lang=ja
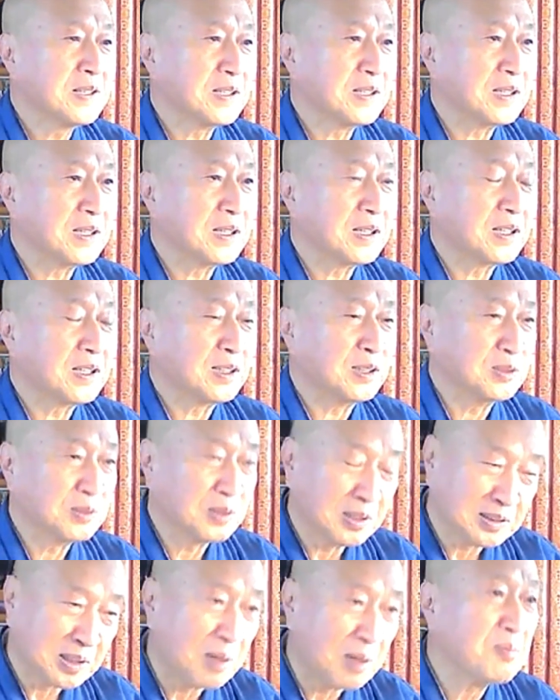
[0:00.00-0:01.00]
えー、湯
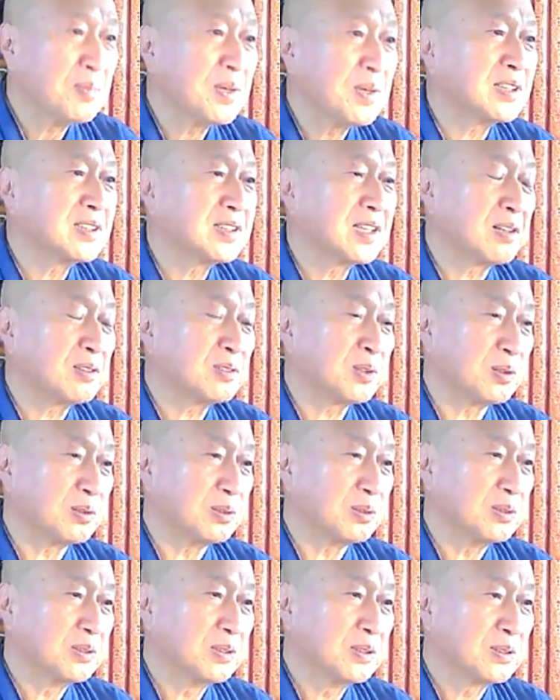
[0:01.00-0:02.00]
気三昧しているとい
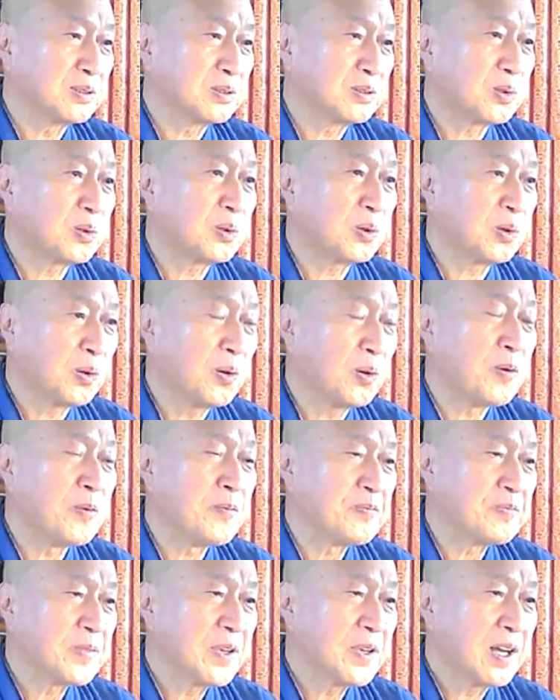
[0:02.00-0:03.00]
うところ
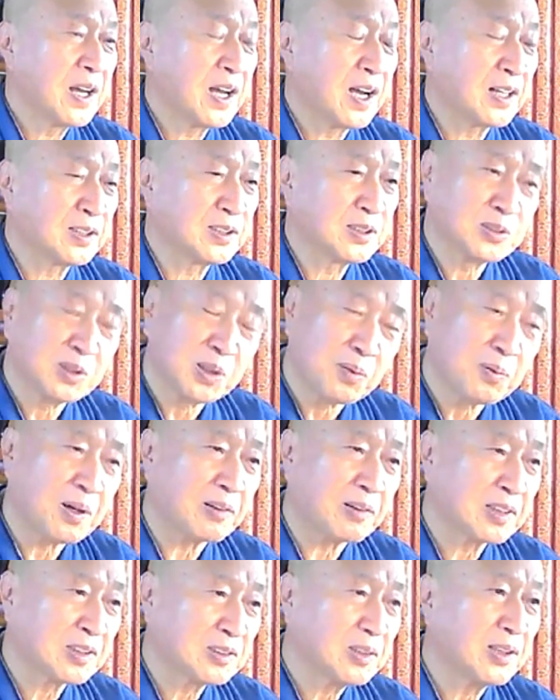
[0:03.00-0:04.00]
を発揮すれば
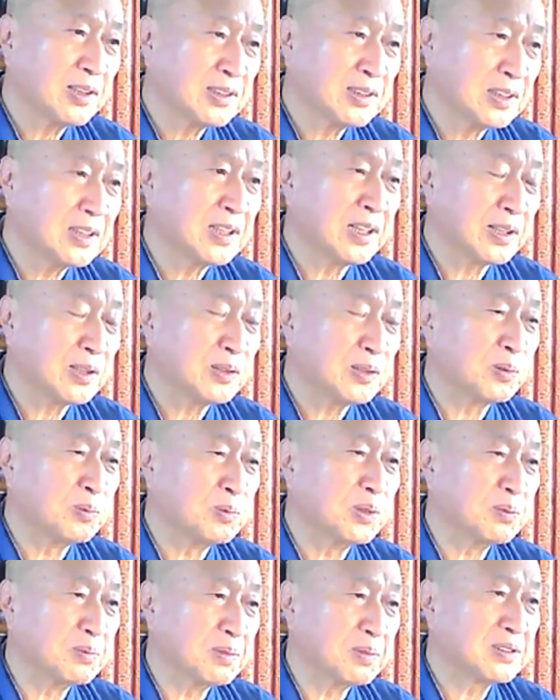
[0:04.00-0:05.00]
私はいいかなと
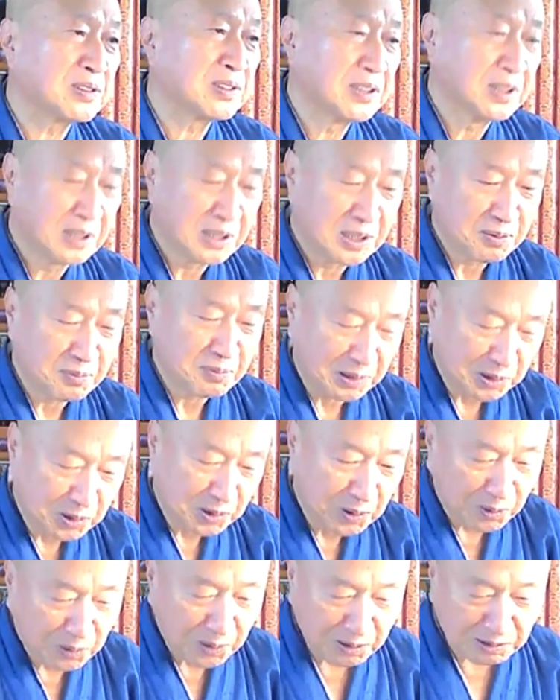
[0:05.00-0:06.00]
思います。まあ今日
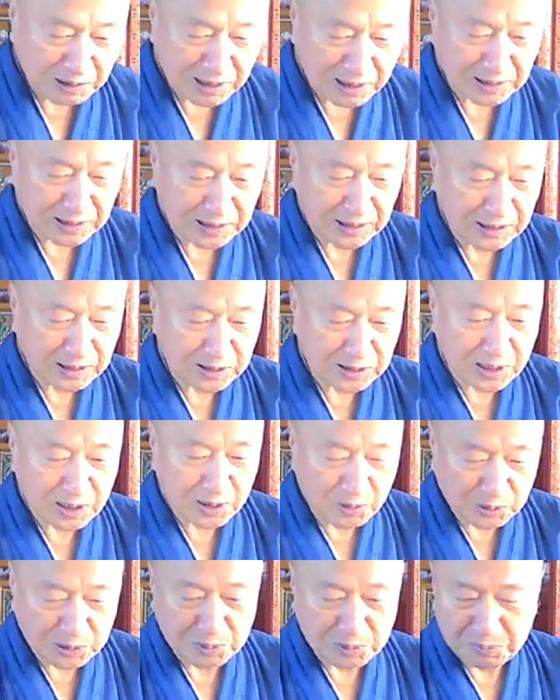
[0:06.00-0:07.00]
はこれぐらいにし
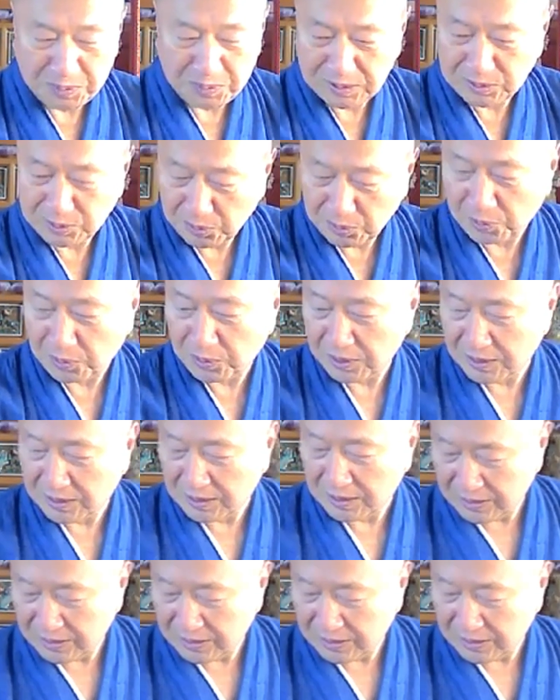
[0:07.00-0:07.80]
ておきましょう。